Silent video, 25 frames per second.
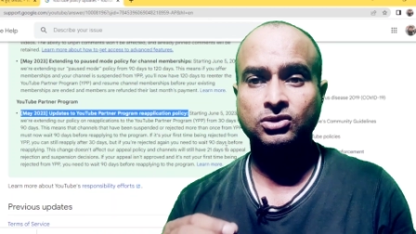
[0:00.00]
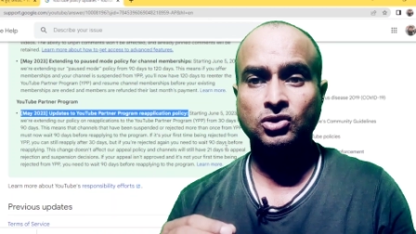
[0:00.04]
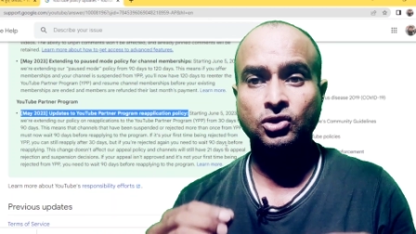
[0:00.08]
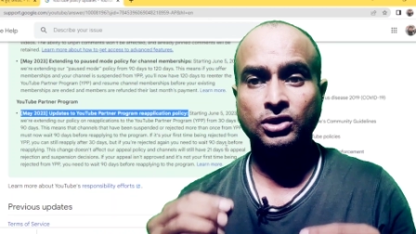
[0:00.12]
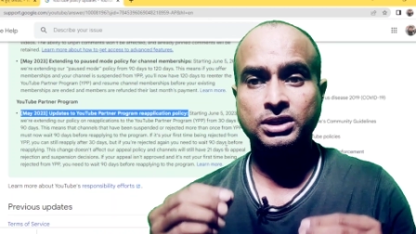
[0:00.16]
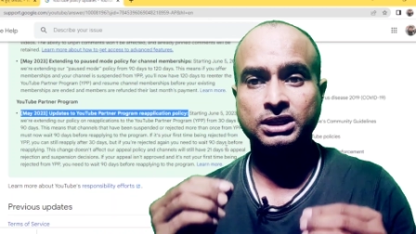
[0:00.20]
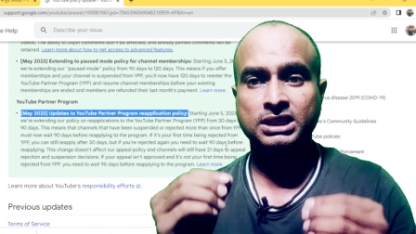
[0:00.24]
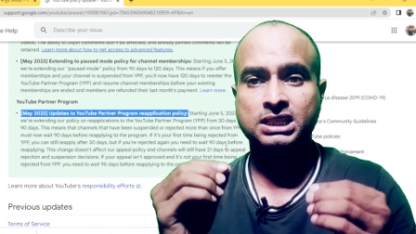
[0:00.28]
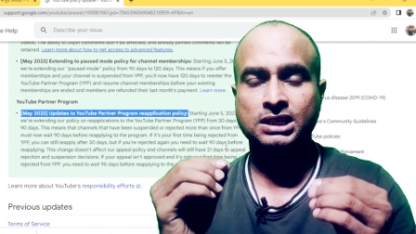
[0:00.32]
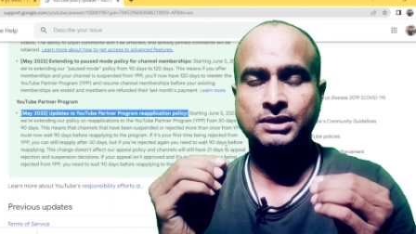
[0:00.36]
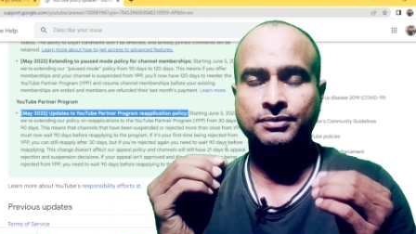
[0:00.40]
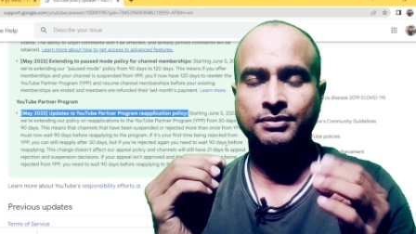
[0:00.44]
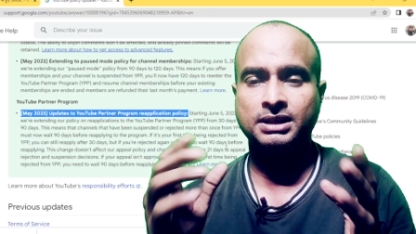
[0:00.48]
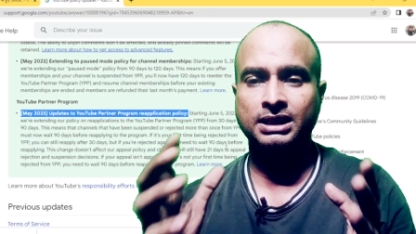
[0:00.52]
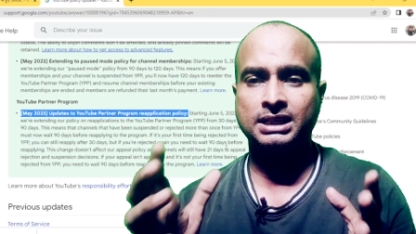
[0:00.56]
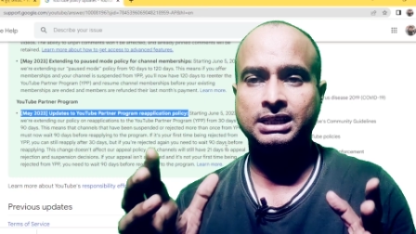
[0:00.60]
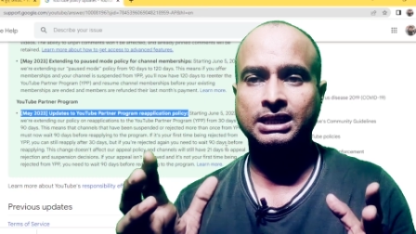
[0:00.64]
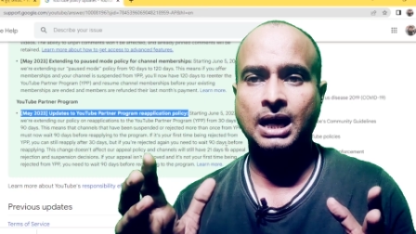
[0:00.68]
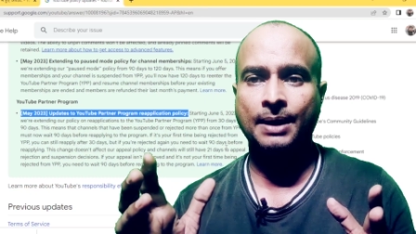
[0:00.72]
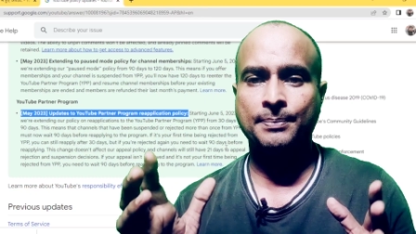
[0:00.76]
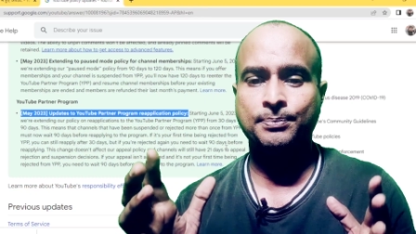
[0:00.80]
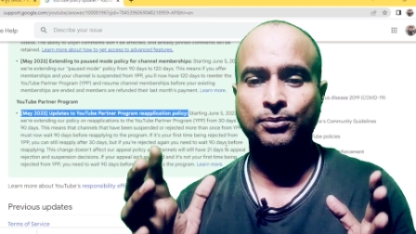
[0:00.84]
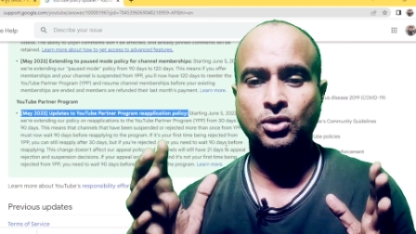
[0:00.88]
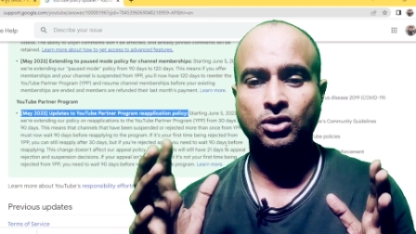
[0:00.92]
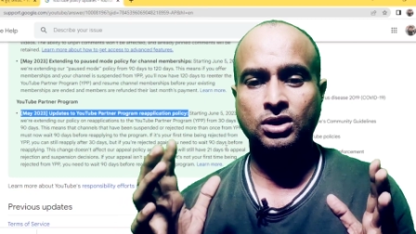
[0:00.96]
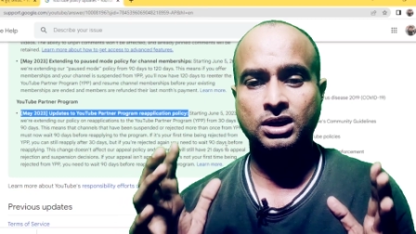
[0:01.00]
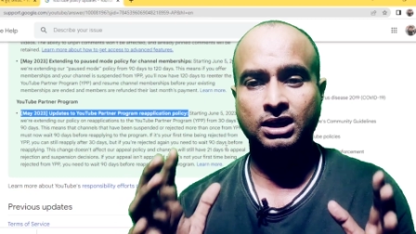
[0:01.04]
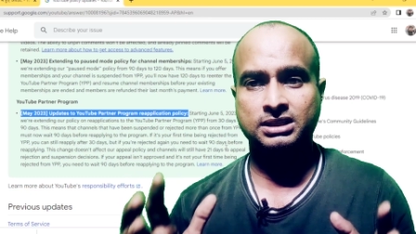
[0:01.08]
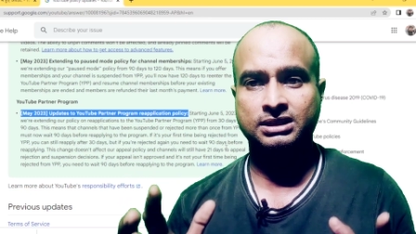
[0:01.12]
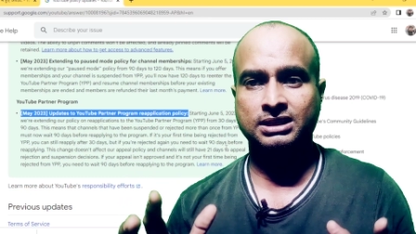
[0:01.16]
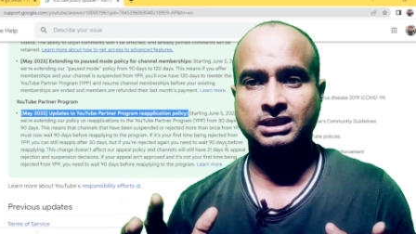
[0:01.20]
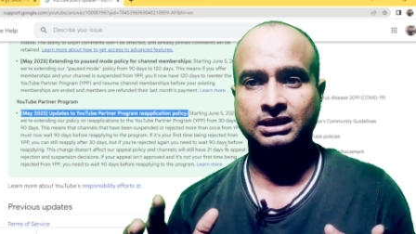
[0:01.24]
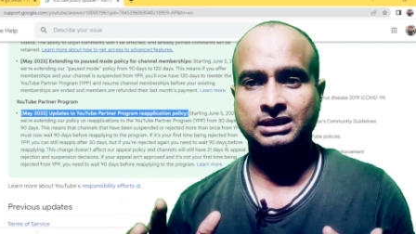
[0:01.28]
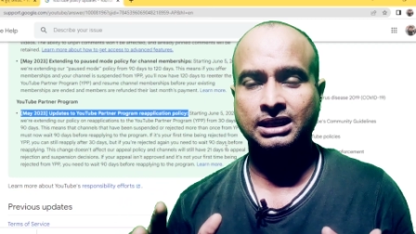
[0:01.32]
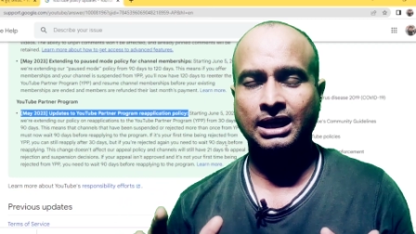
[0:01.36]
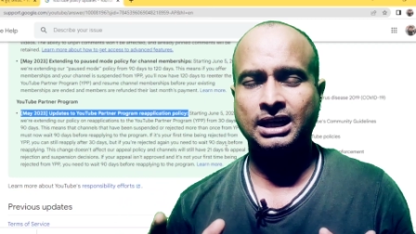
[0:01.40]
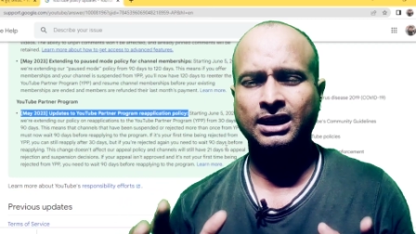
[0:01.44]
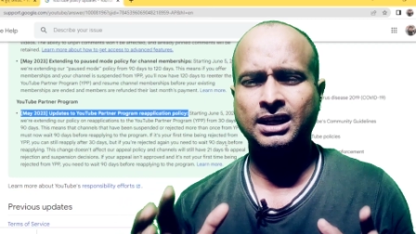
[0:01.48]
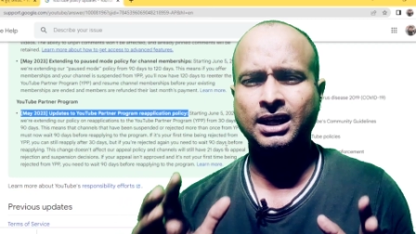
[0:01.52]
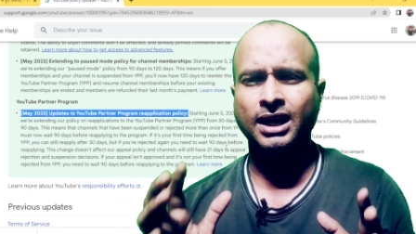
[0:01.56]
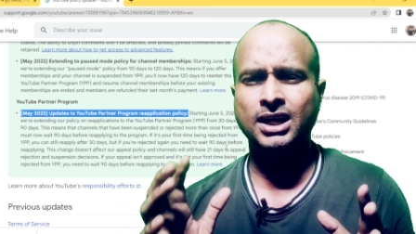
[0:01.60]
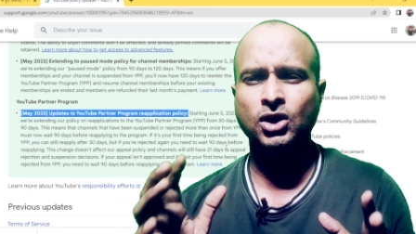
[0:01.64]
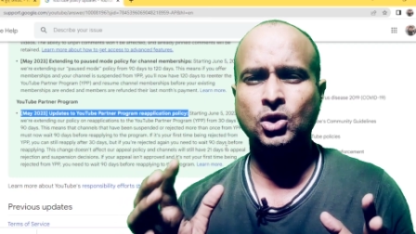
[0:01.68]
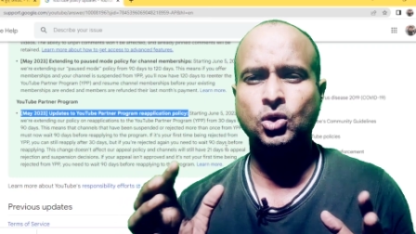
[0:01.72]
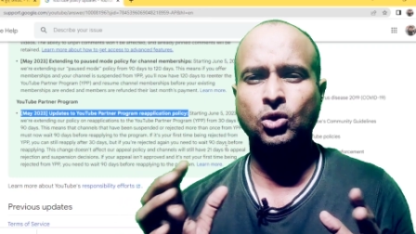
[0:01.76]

को डिसेबल आपको कर सकता है कई